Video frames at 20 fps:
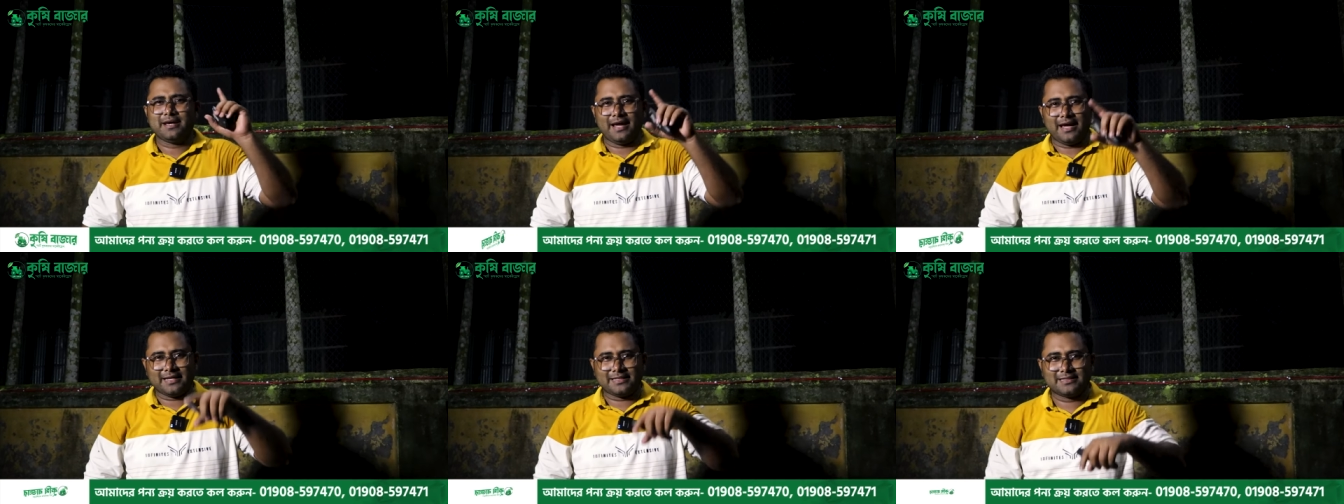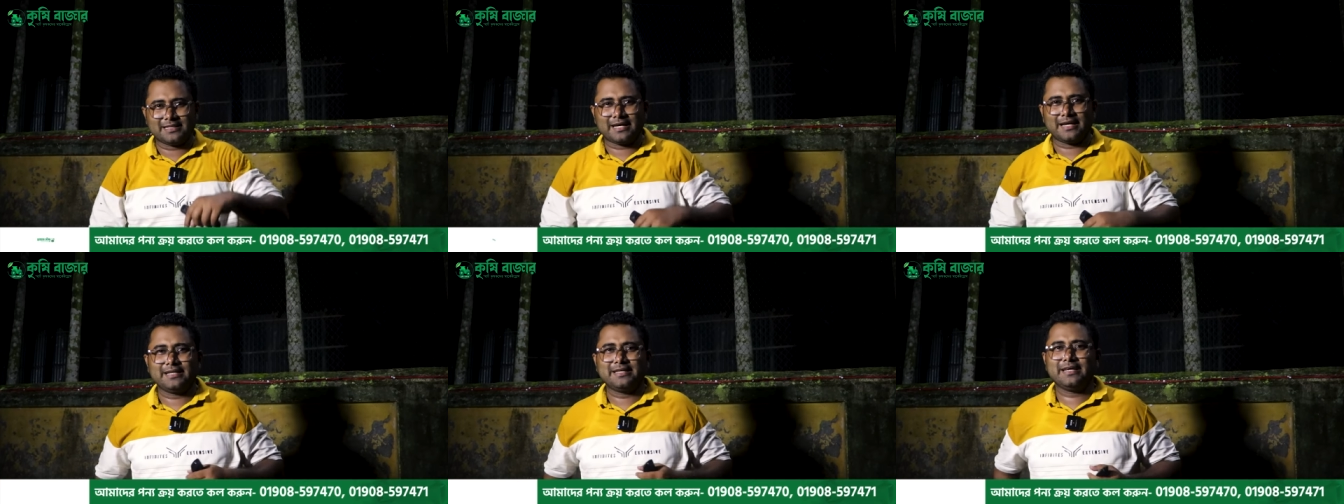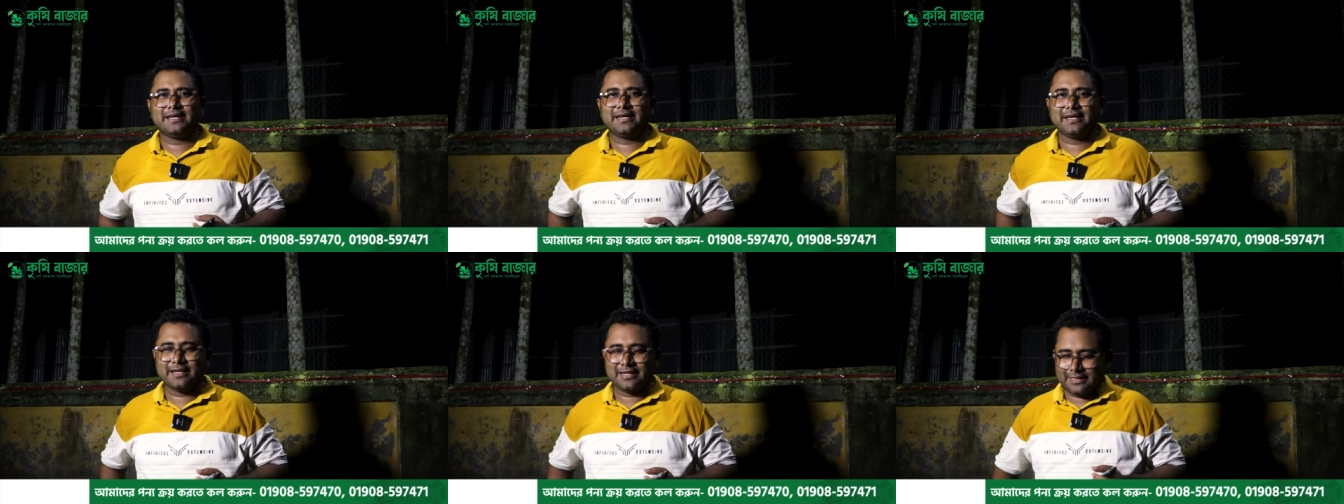এক জায়গায়
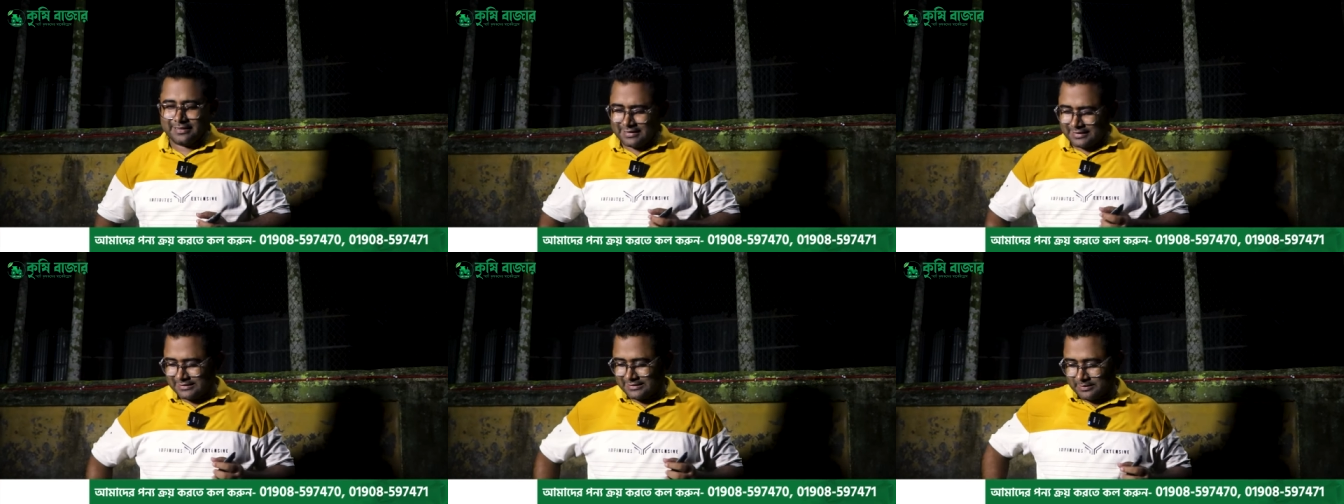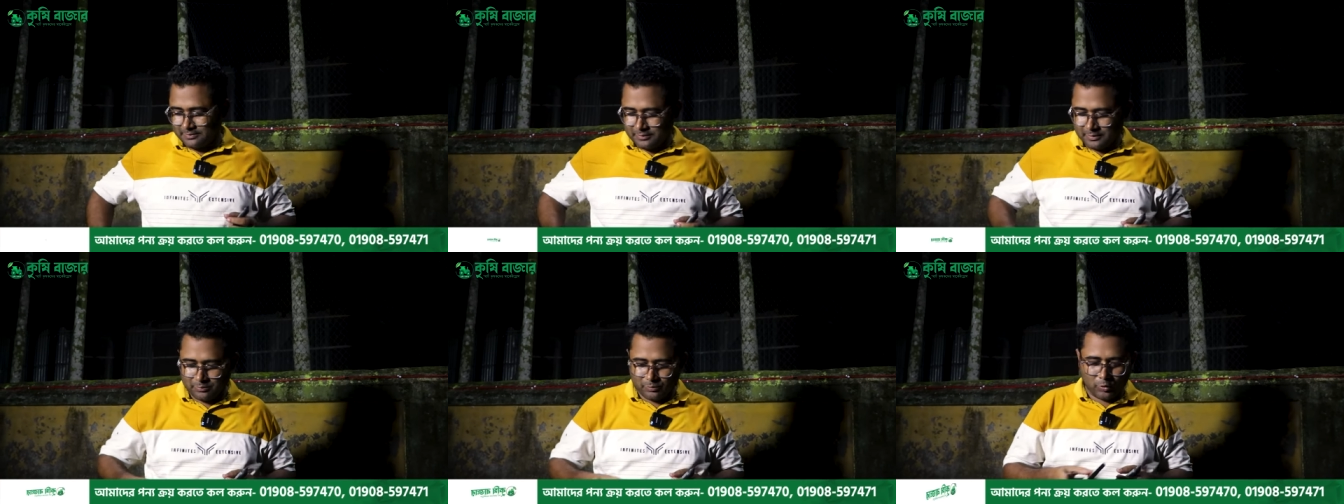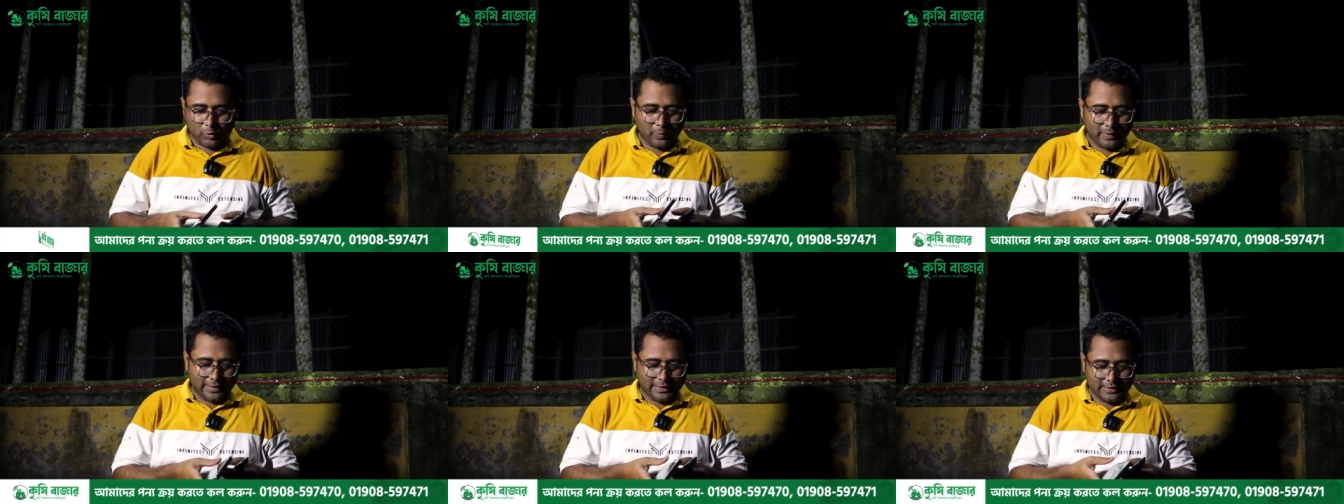দেখে জাস্ট আপনার
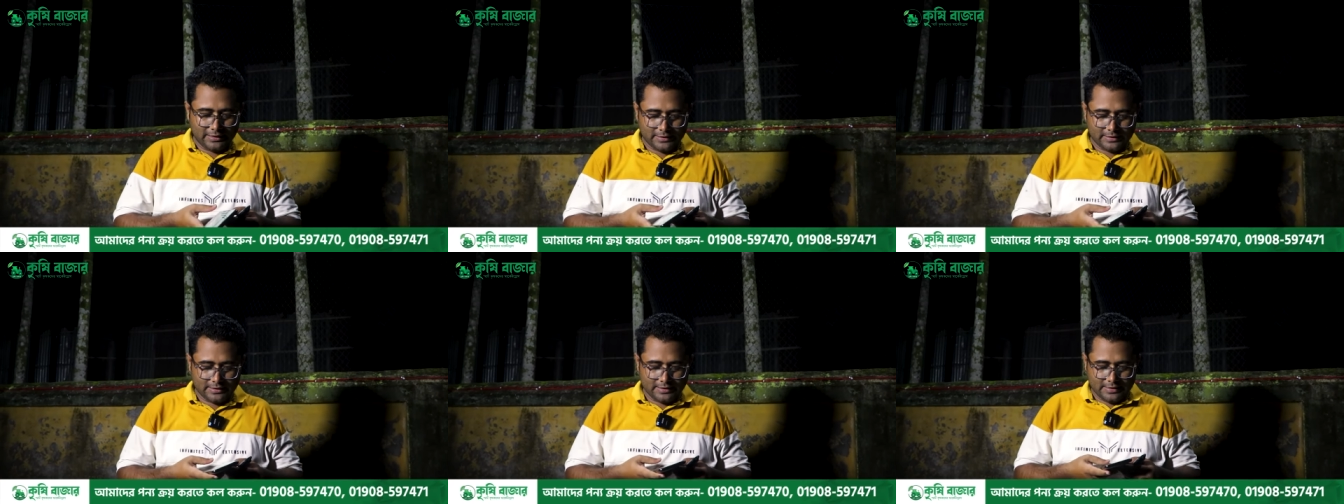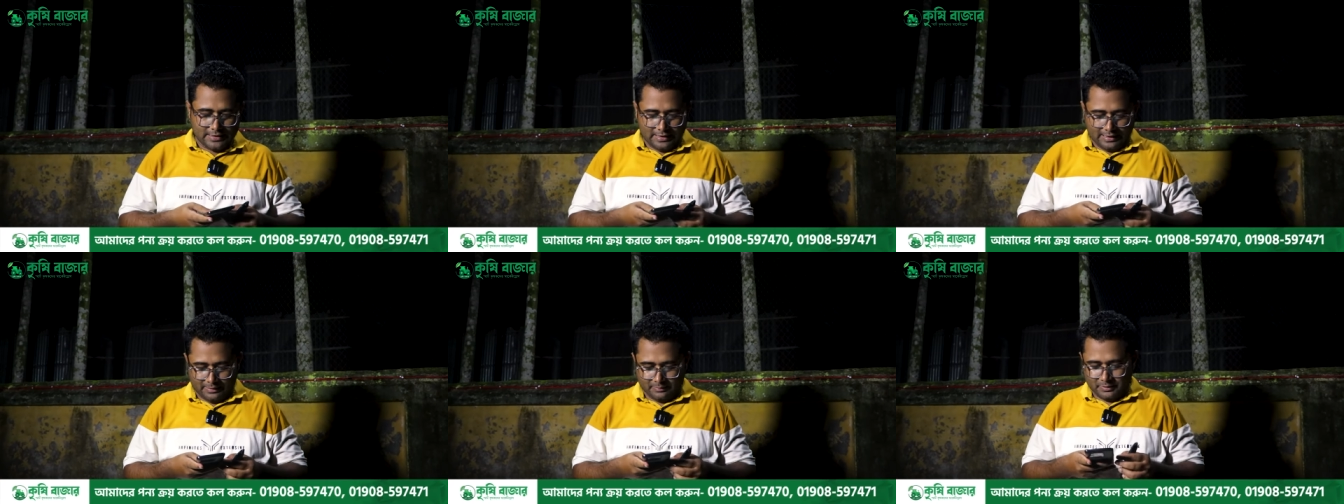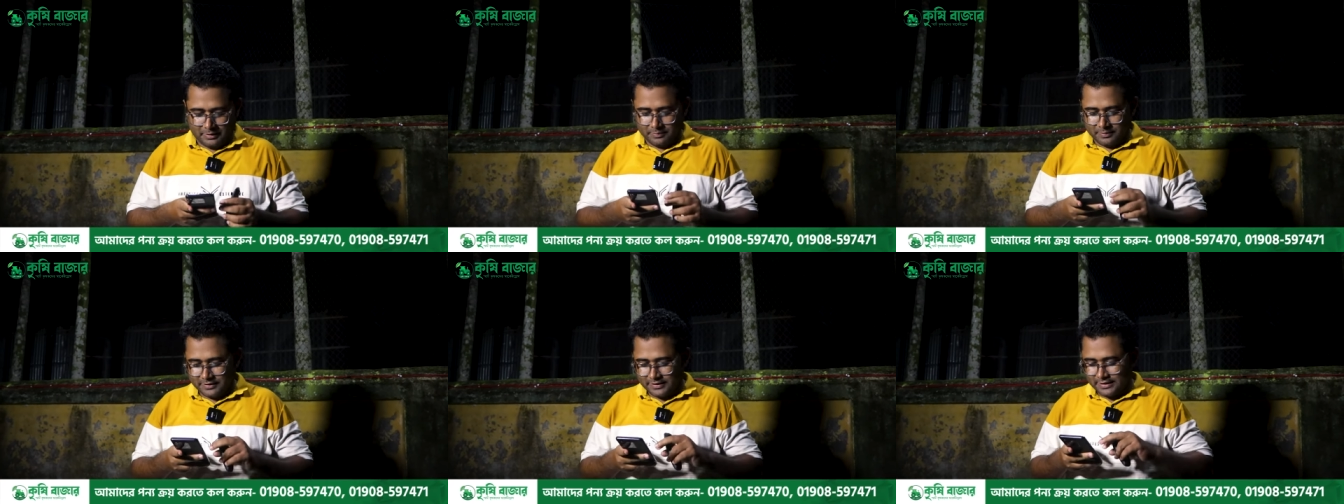মোবাইলে আমি
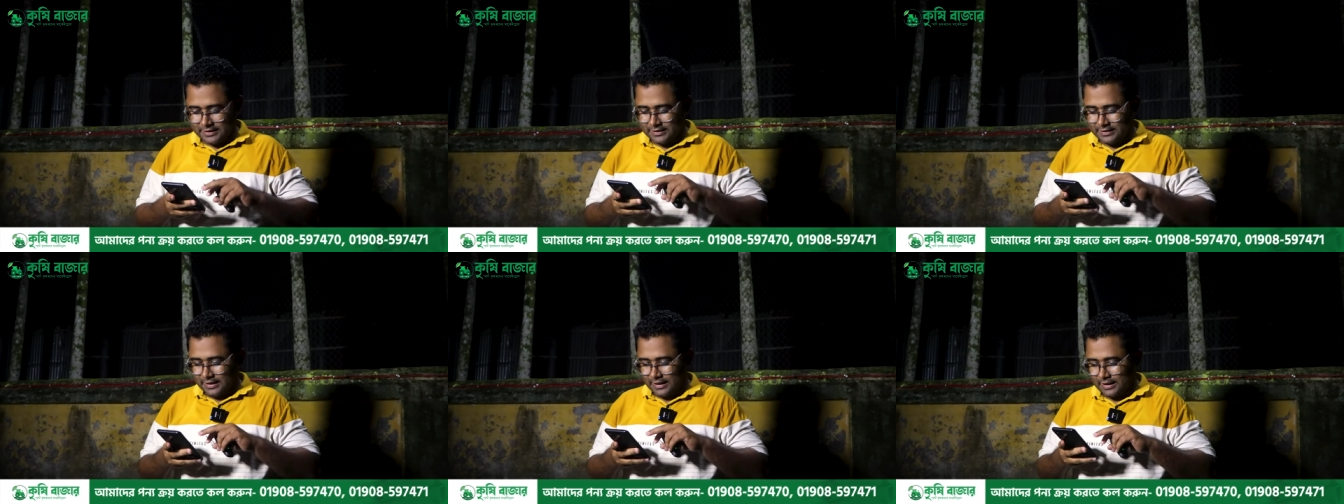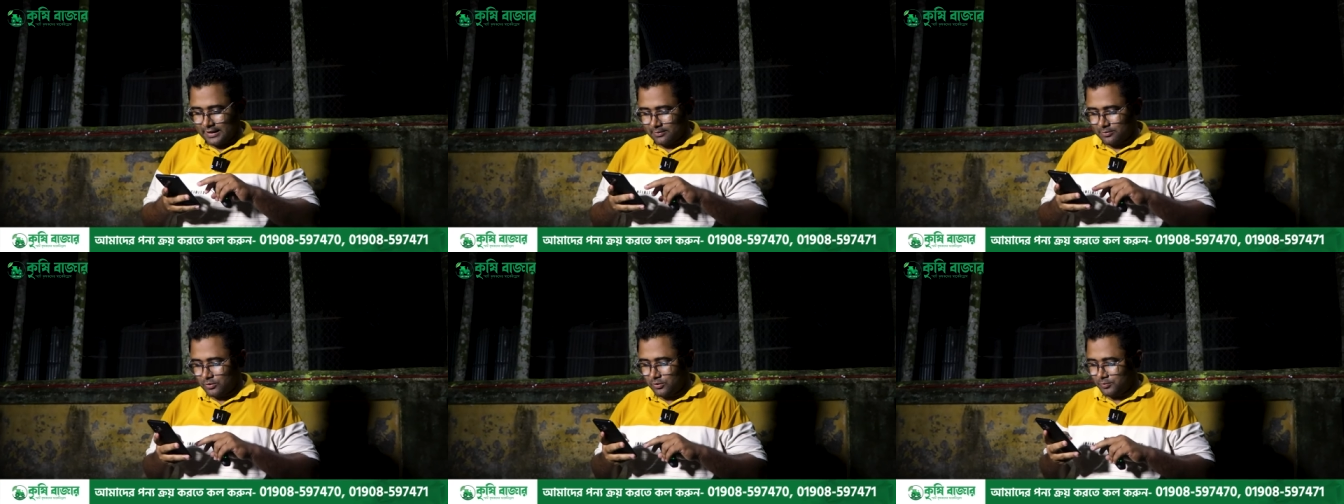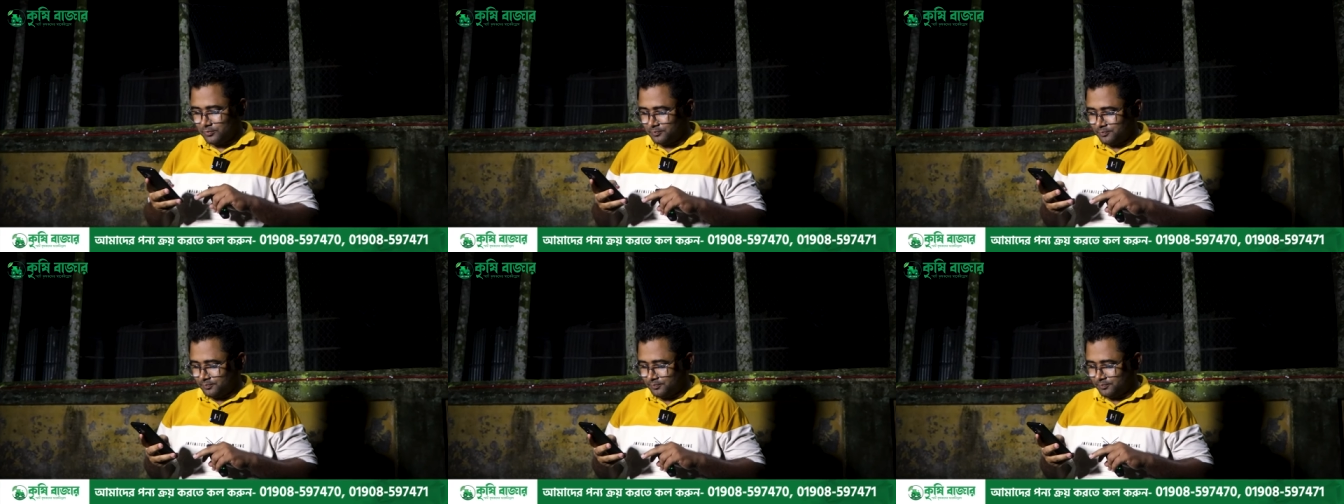আপনাদেরকে দেখাবো